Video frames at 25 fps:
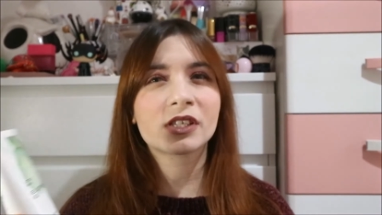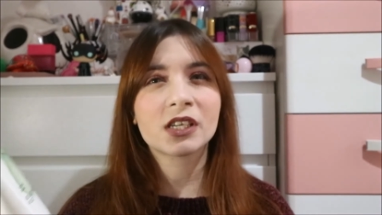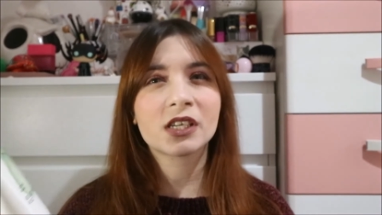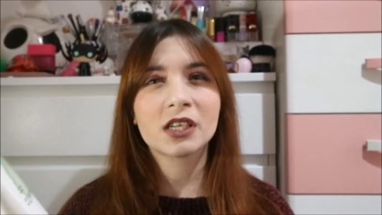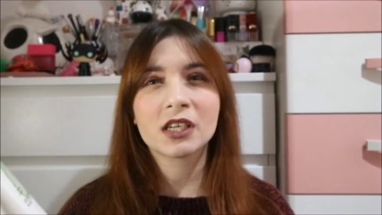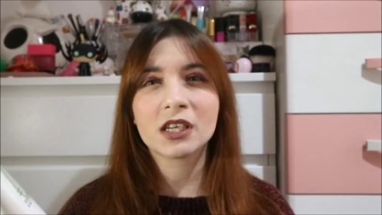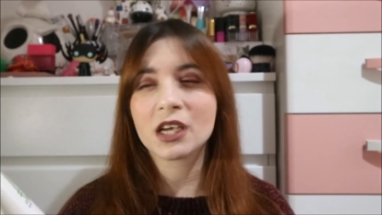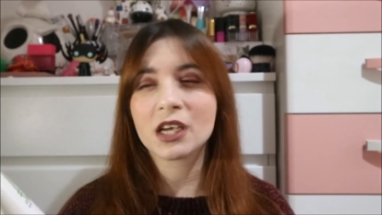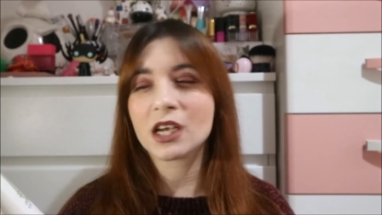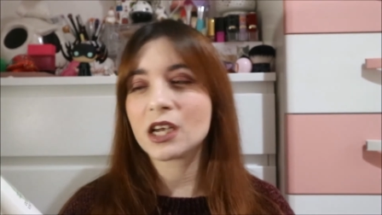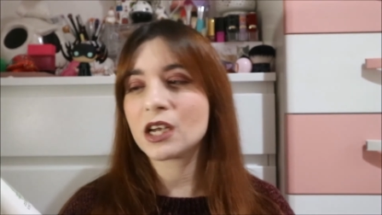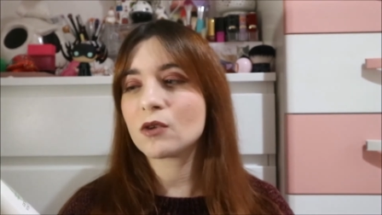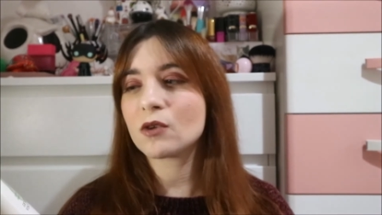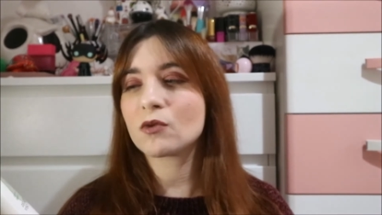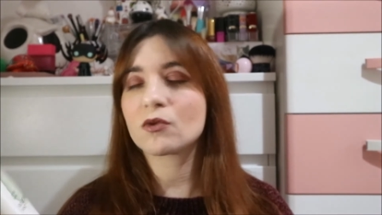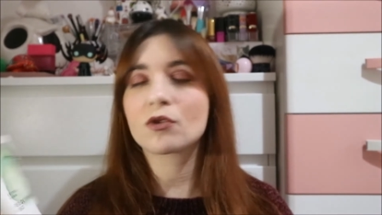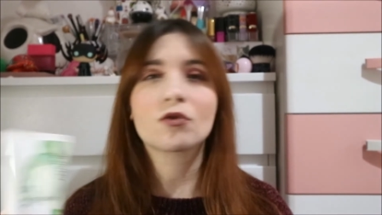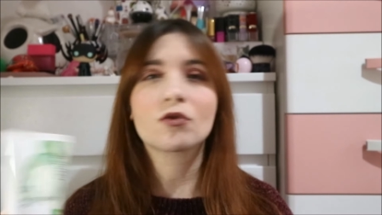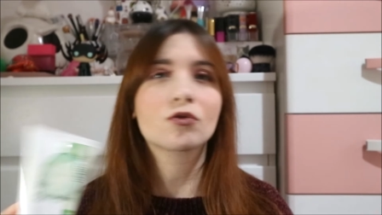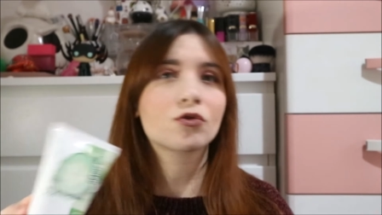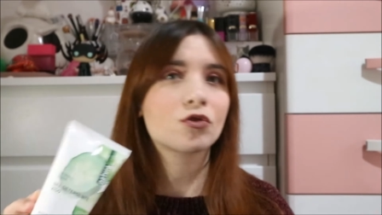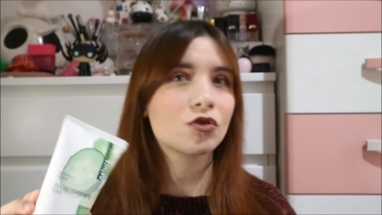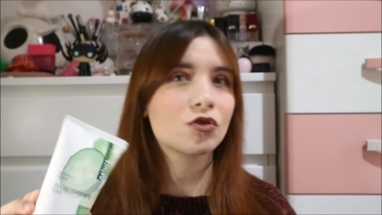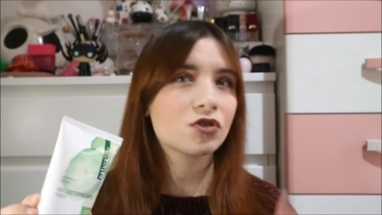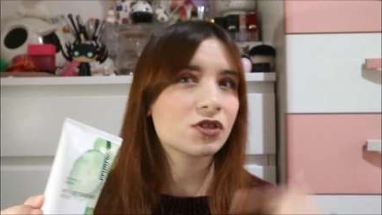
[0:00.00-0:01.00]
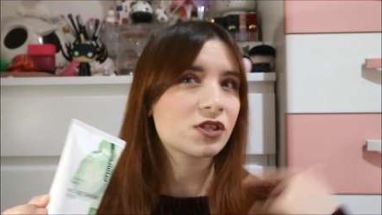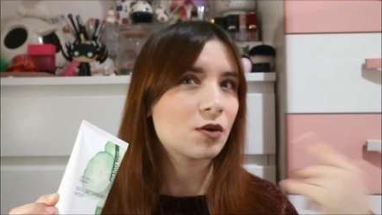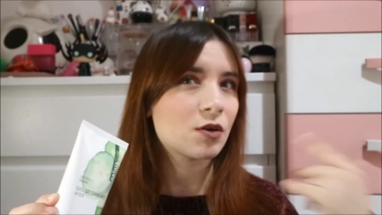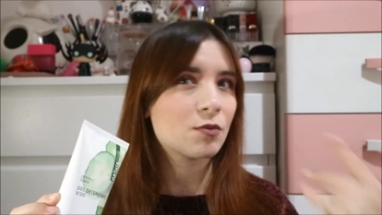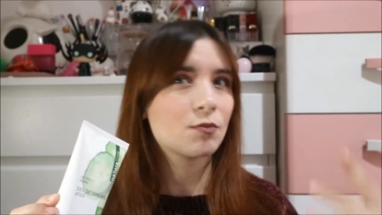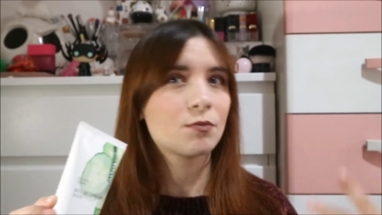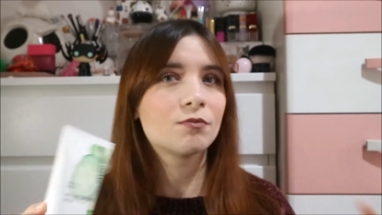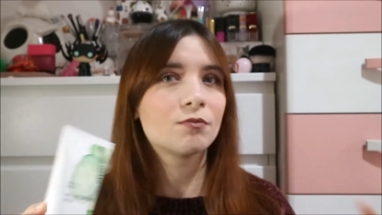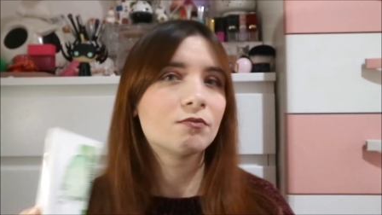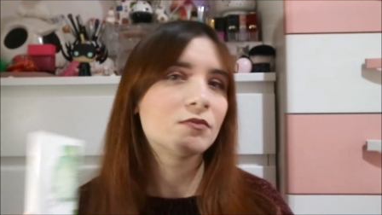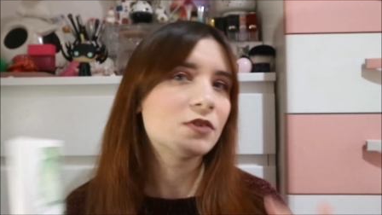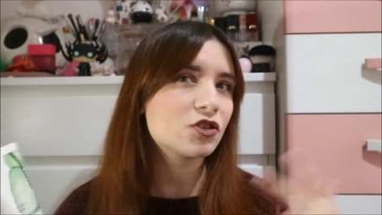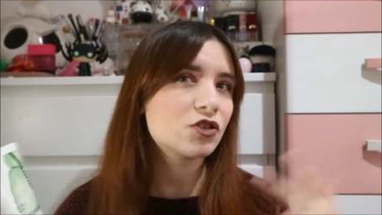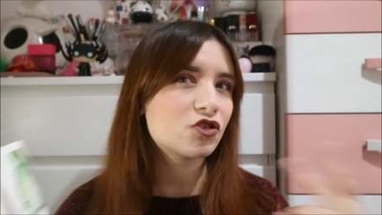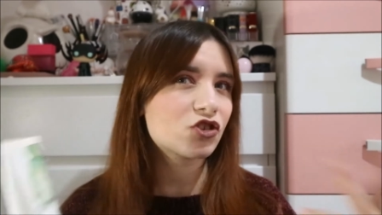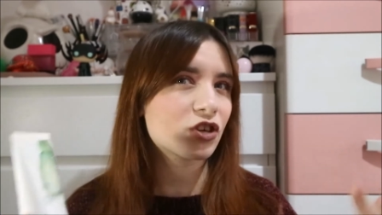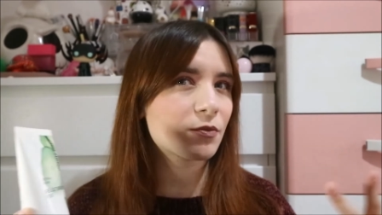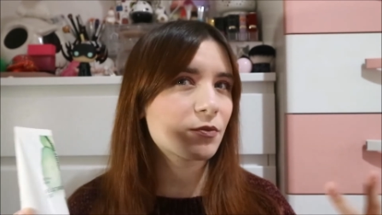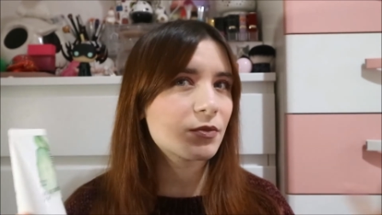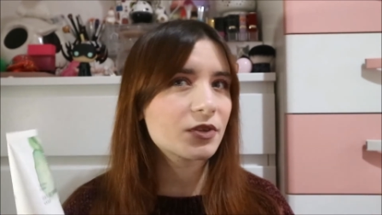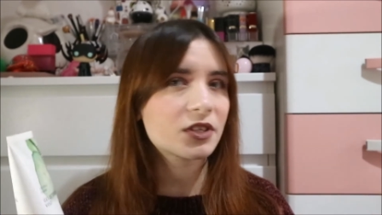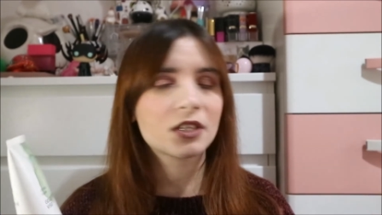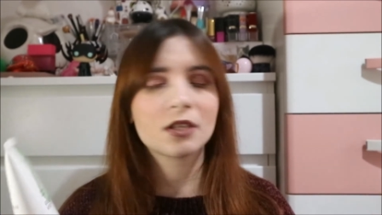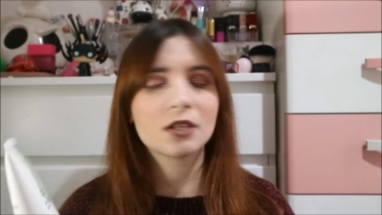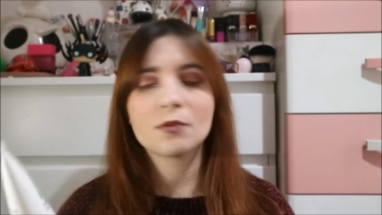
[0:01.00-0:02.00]
euro costa
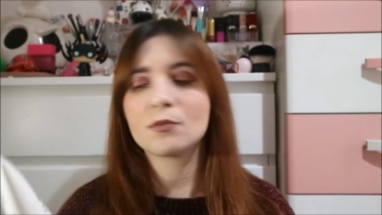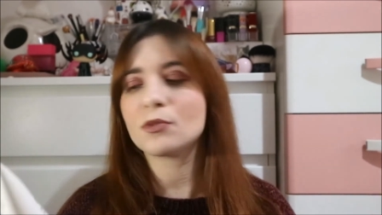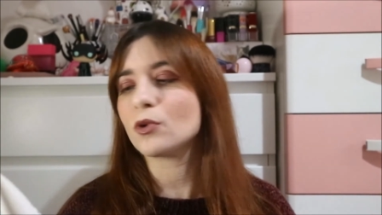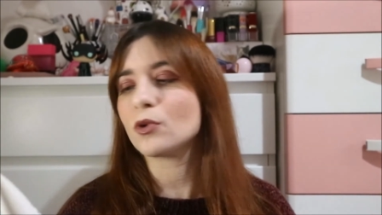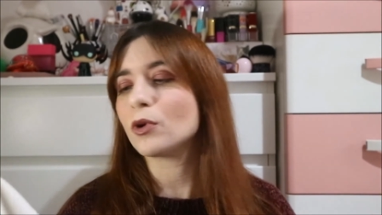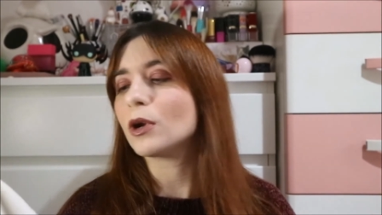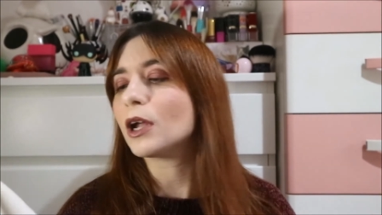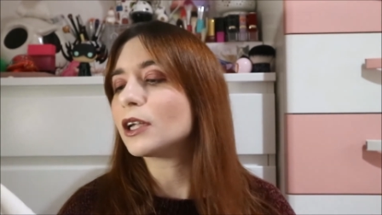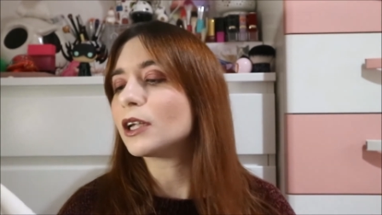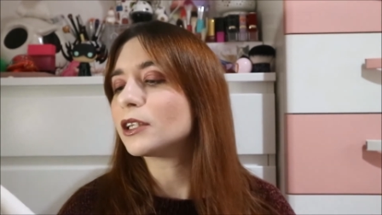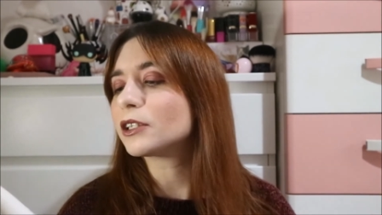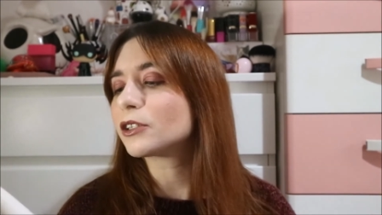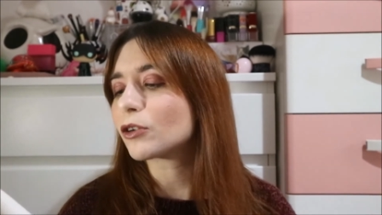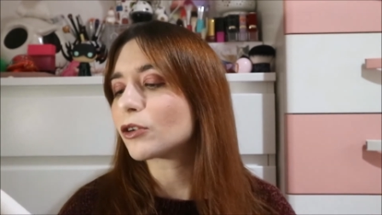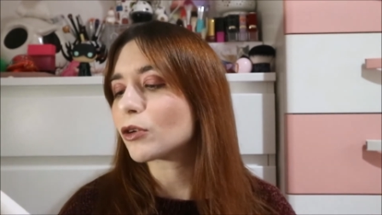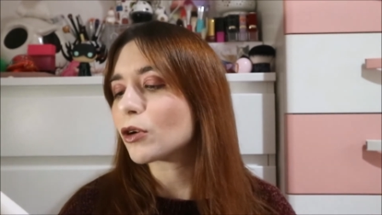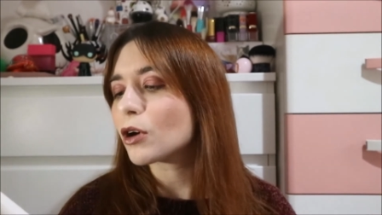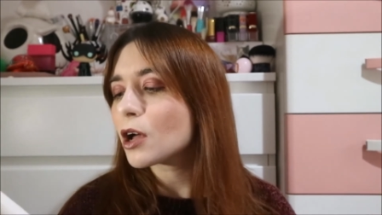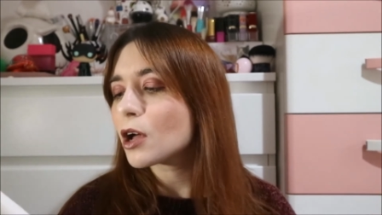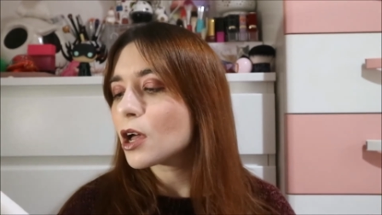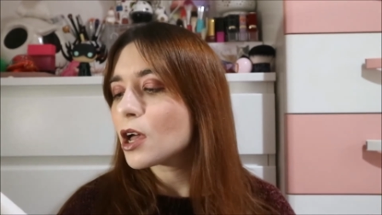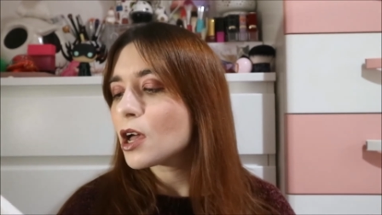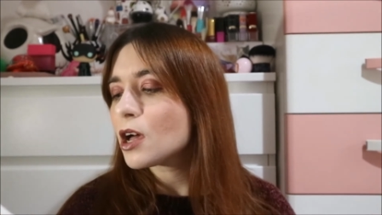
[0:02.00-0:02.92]
leggermente di più l'altro